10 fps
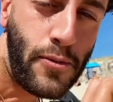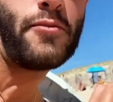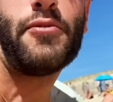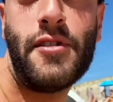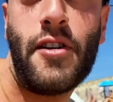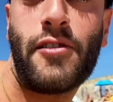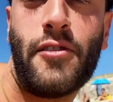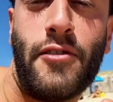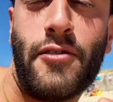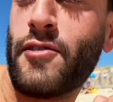bonheur
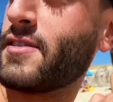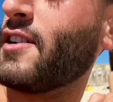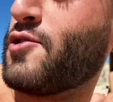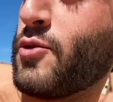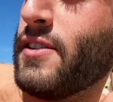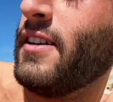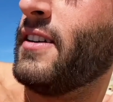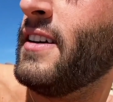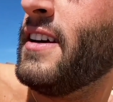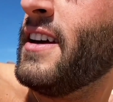dans, cette journée.
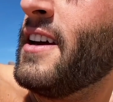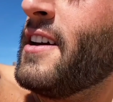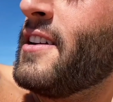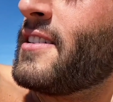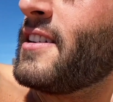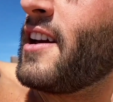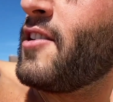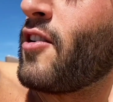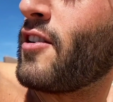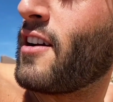C'est
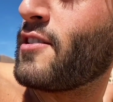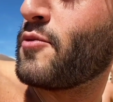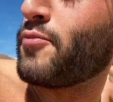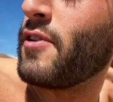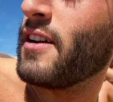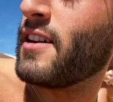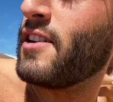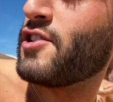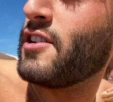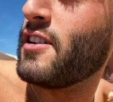d'ailleurs la raison pour laquelle
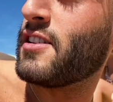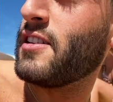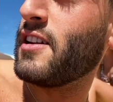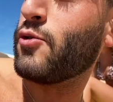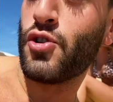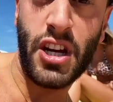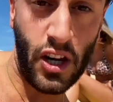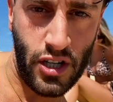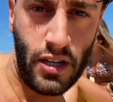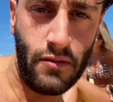j'ai décidé de
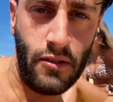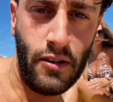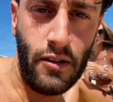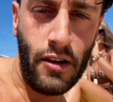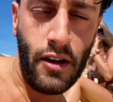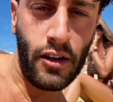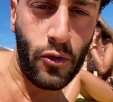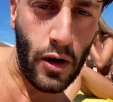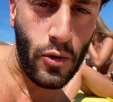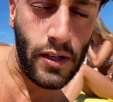chercher trois
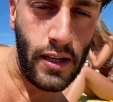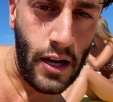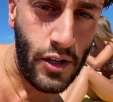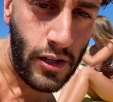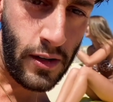coquillages